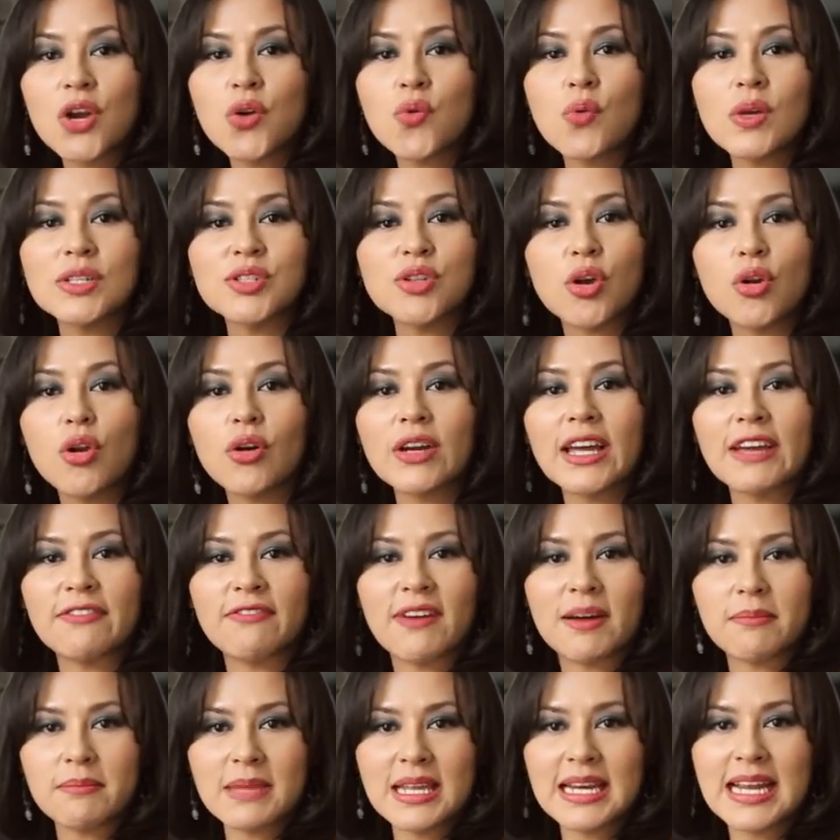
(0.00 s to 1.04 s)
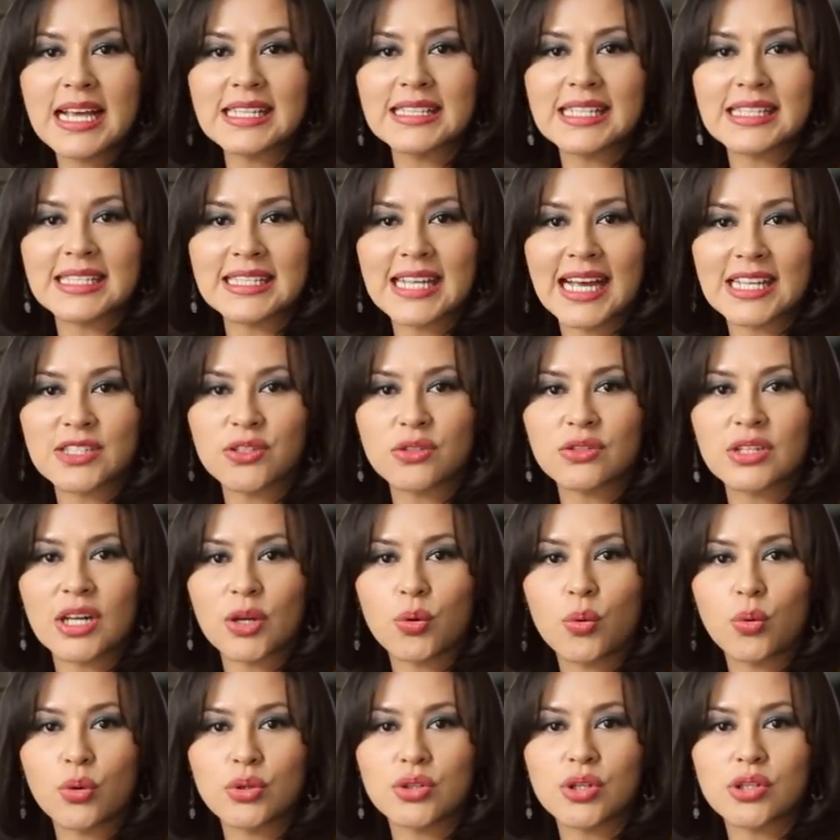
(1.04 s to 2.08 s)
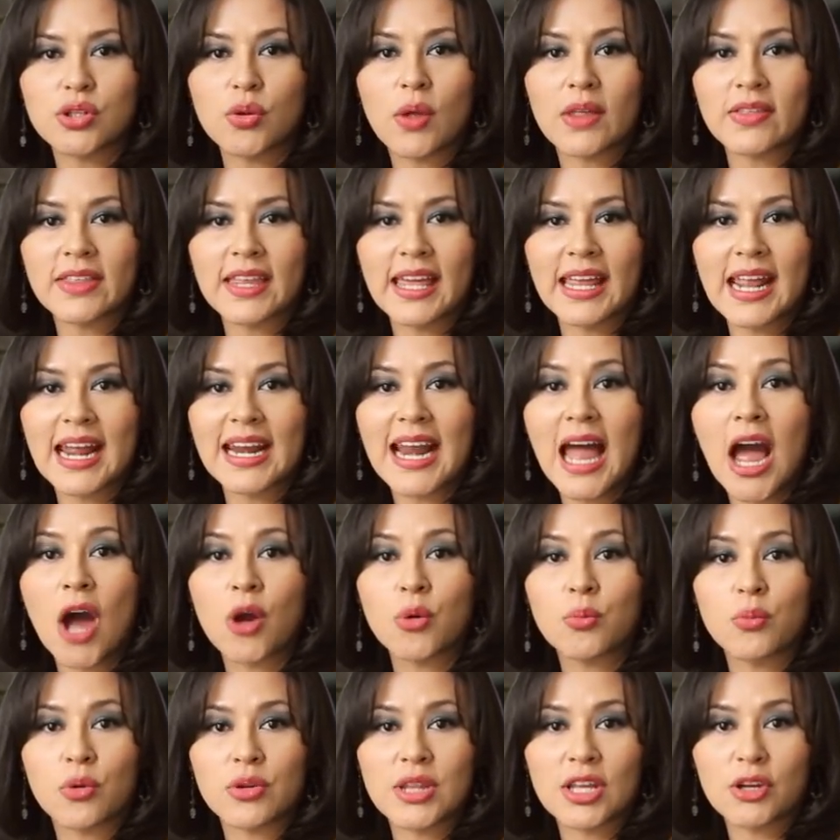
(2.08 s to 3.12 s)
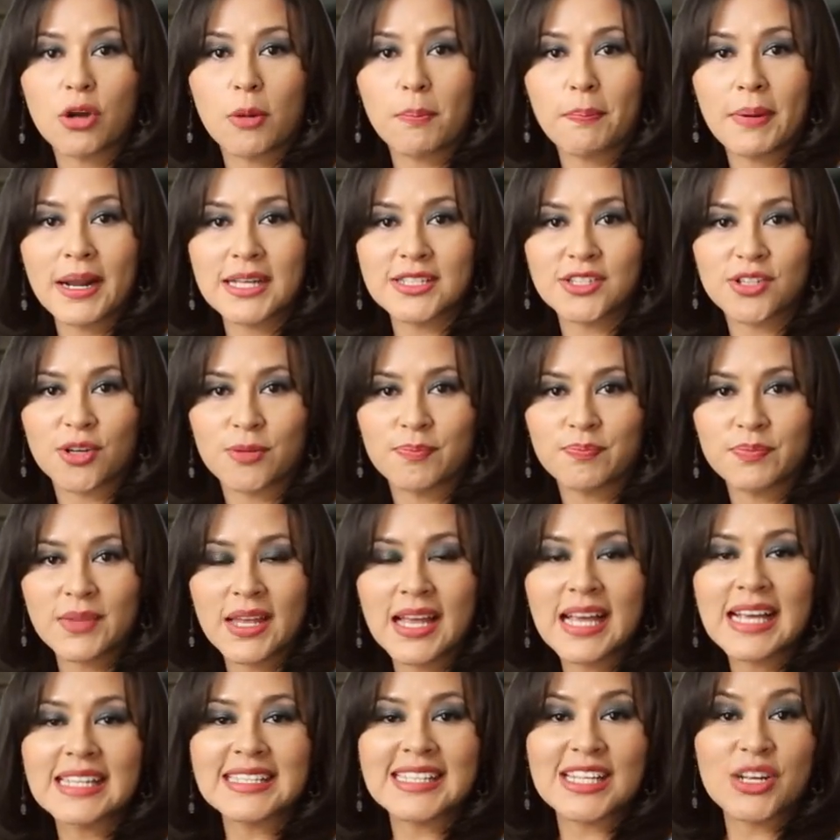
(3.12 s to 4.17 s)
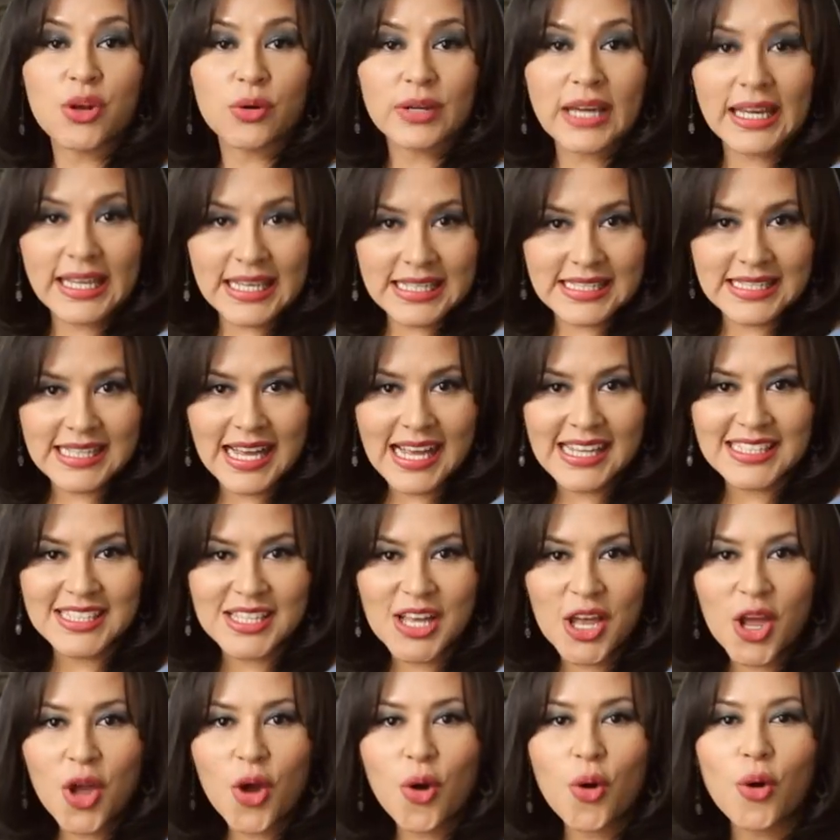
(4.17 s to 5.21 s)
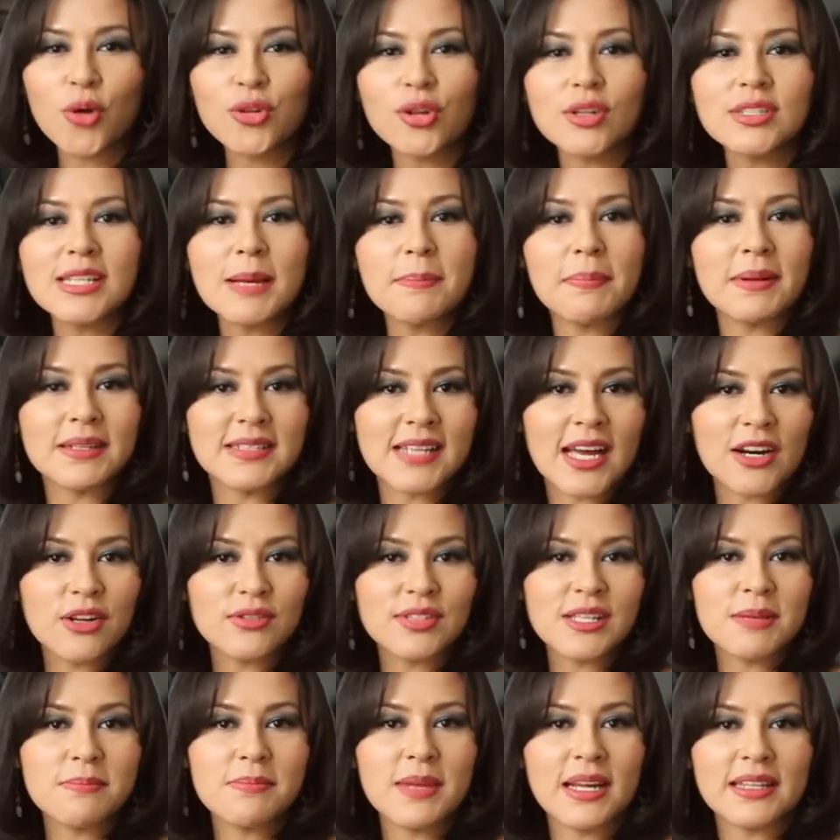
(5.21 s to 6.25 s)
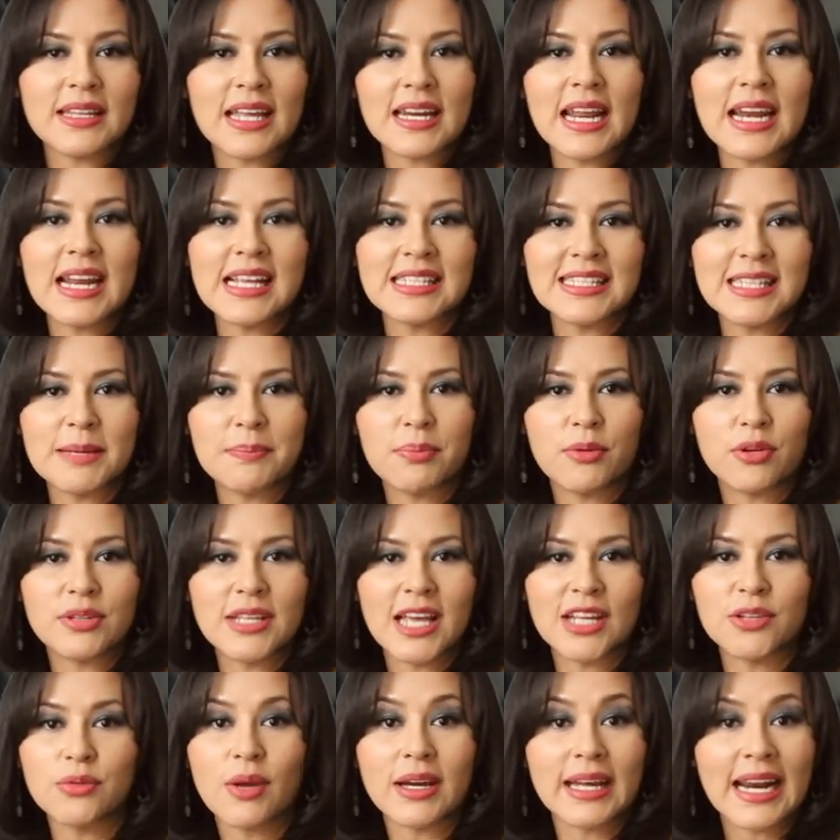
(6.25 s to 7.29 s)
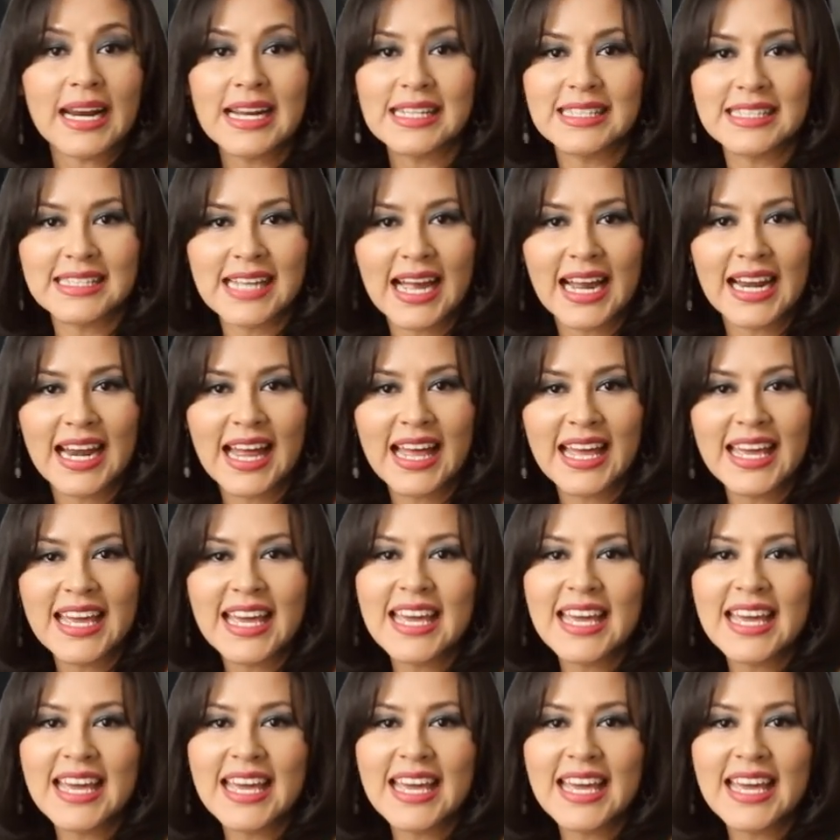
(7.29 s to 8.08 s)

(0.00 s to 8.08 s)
no es solo que familias de escasos recursos lo adquieran a un módico precio, sino que quizás otros empresarios inviertan en este proyecto a gran escala